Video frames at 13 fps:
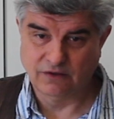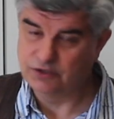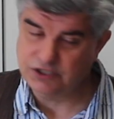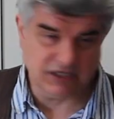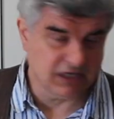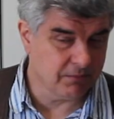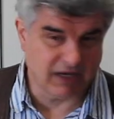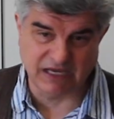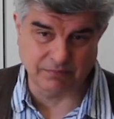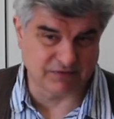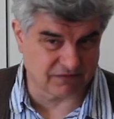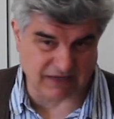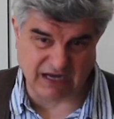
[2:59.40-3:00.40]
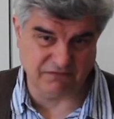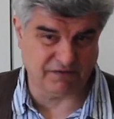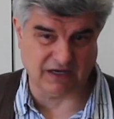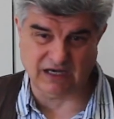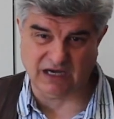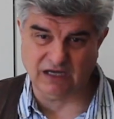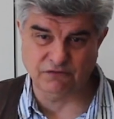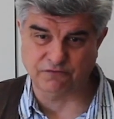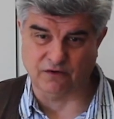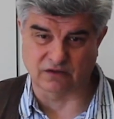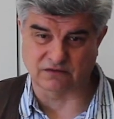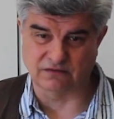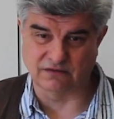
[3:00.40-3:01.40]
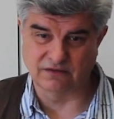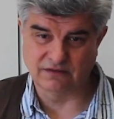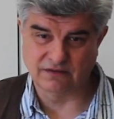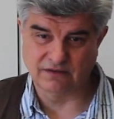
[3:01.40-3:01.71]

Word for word: Und nicht immer gibt es einfache Antworten.